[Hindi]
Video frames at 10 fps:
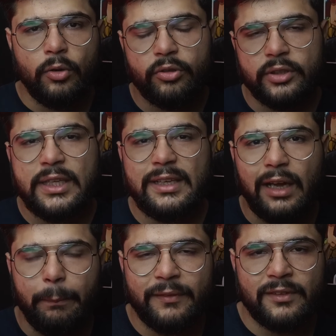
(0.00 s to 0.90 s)
हो सकता है
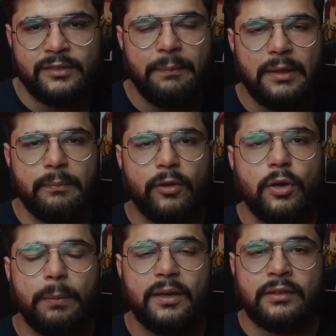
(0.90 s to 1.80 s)
ना पसंद आए बट मेरे
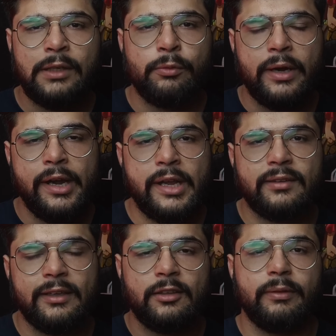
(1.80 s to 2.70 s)
को पर्सनली वो एंडिंग
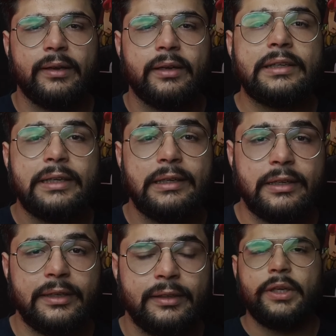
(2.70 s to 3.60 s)
सेटिस्फैक्ट्री नहीं
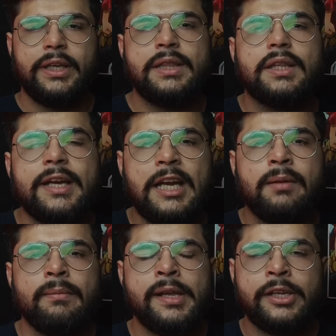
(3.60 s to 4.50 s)
लगी इन द
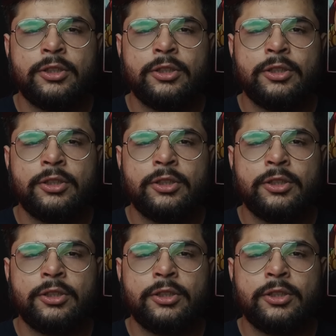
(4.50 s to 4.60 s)
एंड मैं